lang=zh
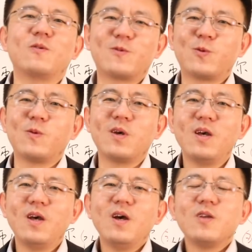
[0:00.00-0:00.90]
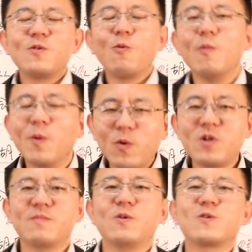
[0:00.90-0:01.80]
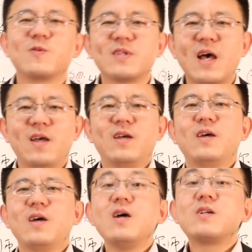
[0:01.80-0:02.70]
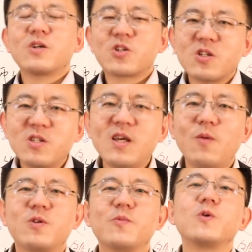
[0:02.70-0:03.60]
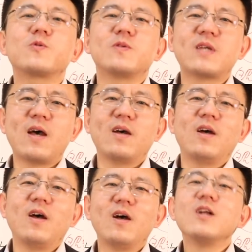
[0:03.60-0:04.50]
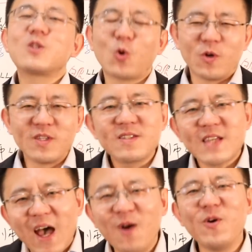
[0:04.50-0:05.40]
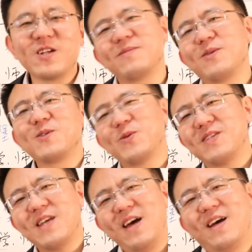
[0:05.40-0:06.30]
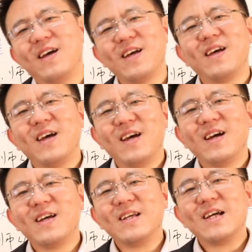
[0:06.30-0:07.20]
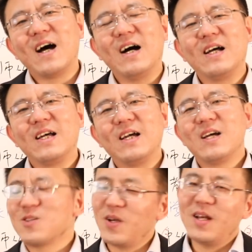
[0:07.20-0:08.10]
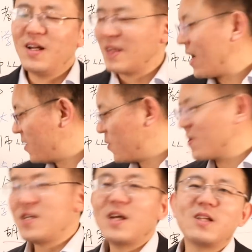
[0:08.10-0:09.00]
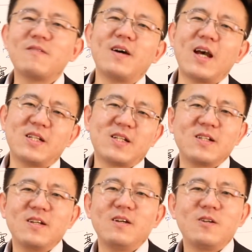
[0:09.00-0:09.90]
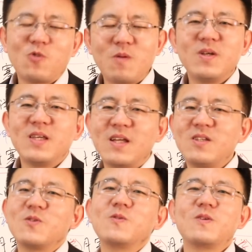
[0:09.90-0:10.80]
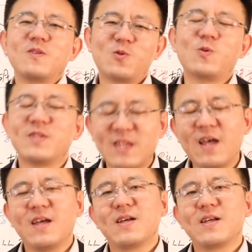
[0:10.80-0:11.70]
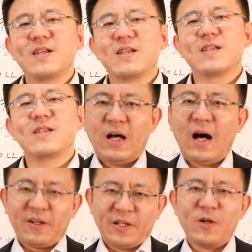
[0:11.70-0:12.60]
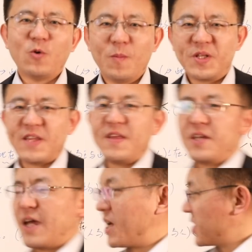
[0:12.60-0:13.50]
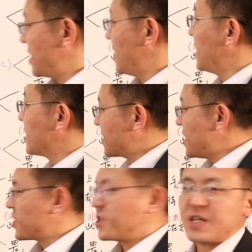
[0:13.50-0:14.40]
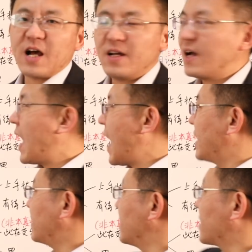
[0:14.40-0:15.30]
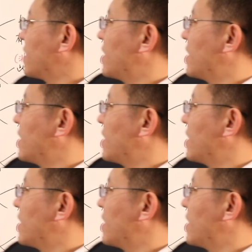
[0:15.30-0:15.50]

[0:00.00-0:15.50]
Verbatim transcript: 有趣。就是我们为什么会存在？这个世界为什么会存在？存在为什么会存在？啊，所以他就从这个地方开始，专门研究存在。好的，我们现在就开始正式讲海德格